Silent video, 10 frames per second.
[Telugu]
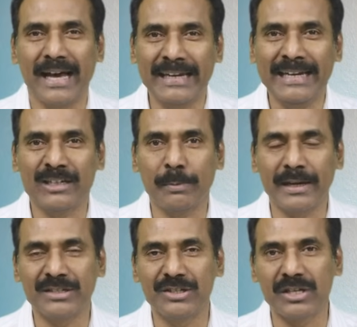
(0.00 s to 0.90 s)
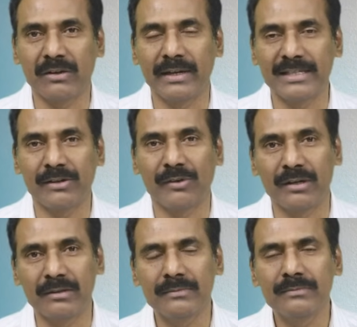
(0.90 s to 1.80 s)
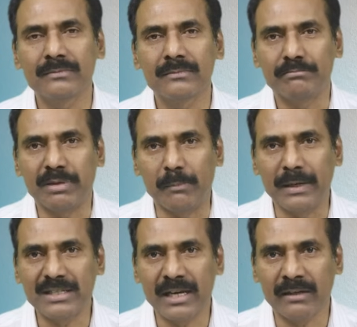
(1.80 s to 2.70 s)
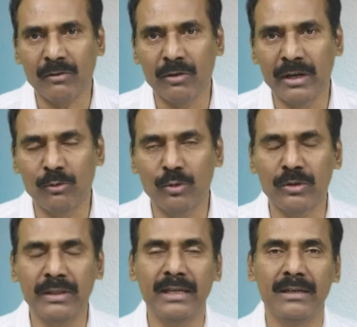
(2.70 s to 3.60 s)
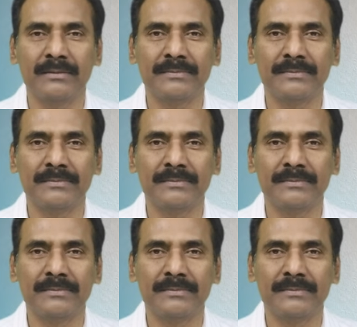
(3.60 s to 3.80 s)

అనే ఇంటర్ప్రిటేషన్ ఇచ్చారు డీసీ వాళ్ళు పబ్లిక్ సెక్టర్లోనే ఉంటుంది